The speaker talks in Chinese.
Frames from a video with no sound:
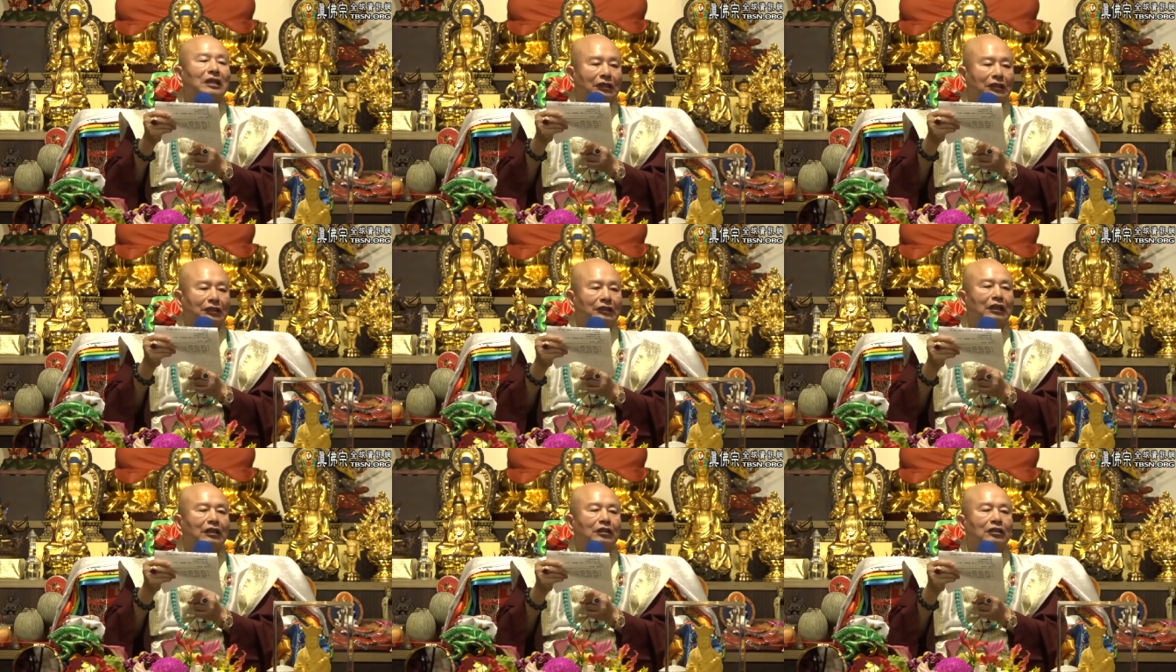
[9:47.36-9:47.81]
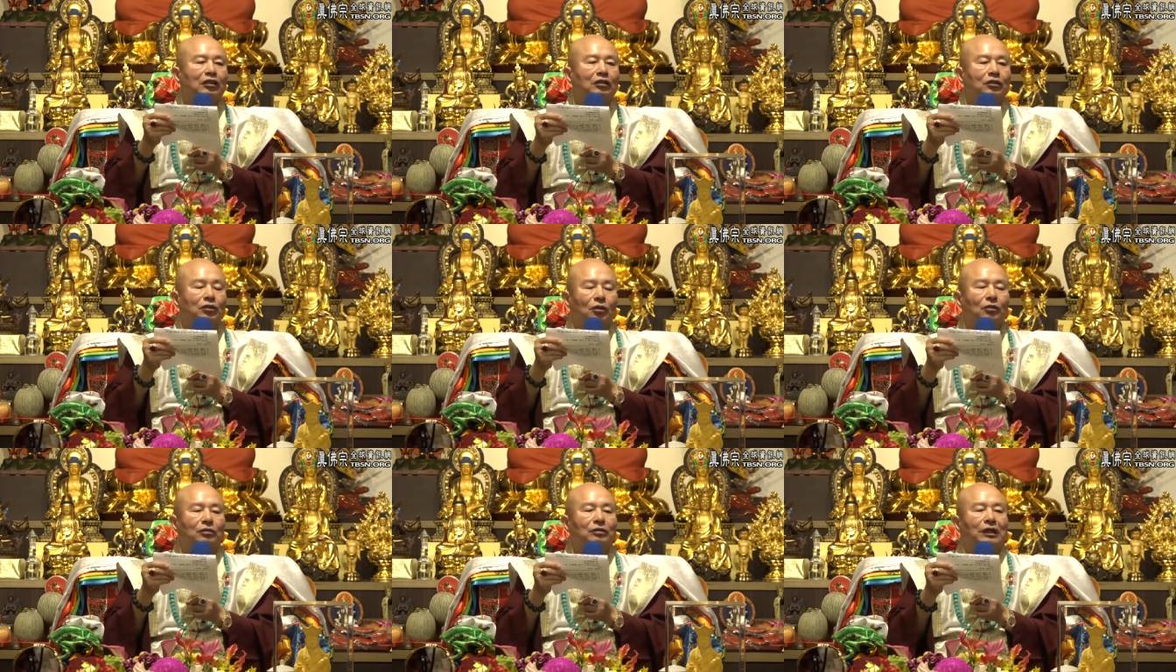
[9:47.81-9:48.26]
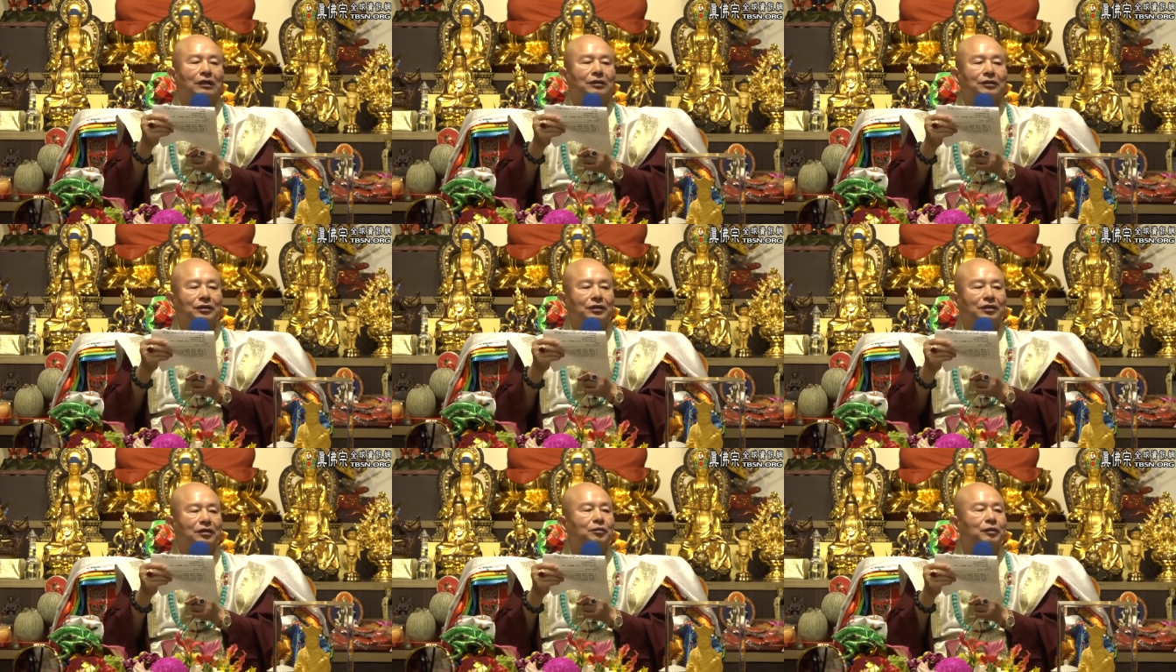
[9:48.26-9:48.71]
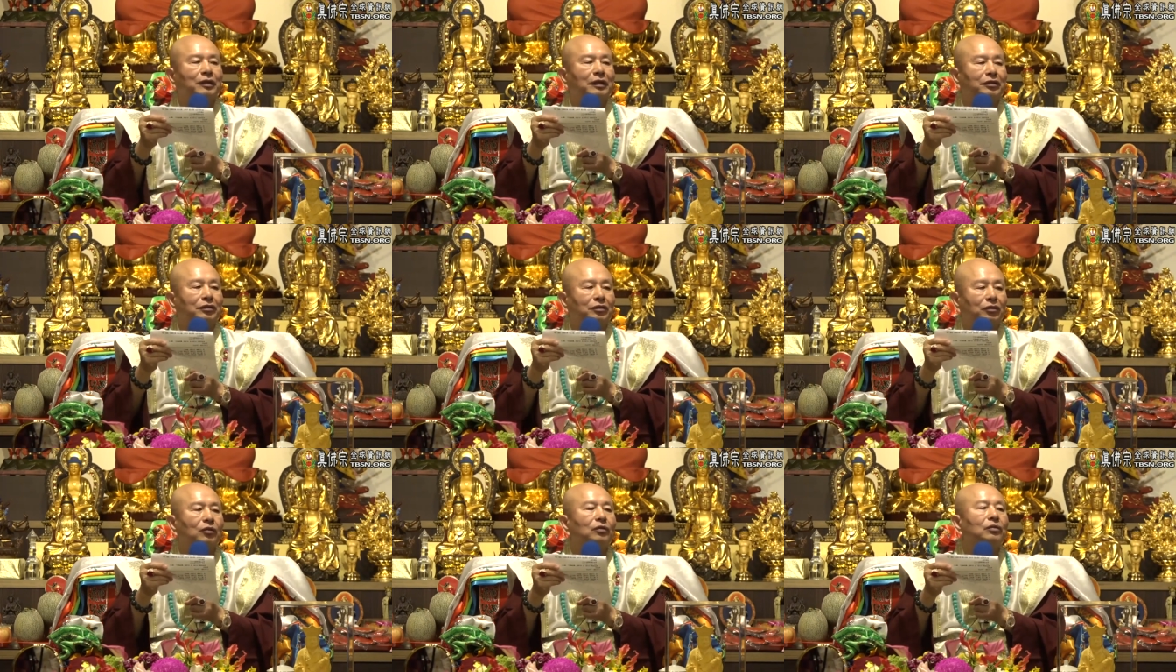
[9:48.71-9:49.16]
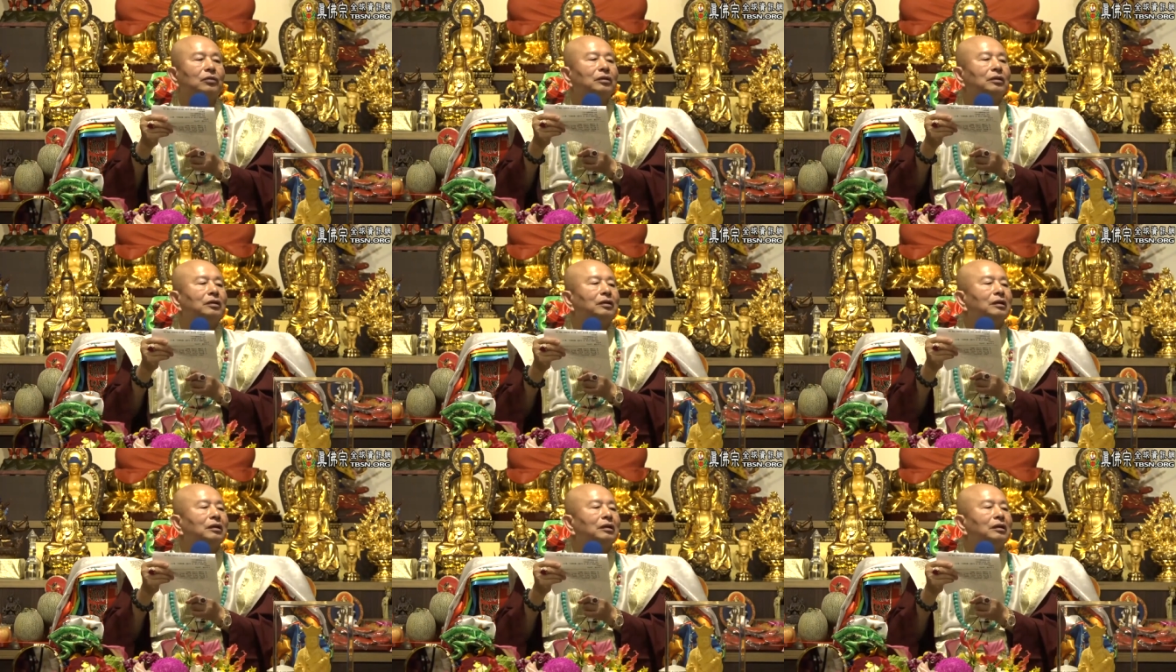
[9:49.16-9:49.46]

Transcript: 一样的东南西北中，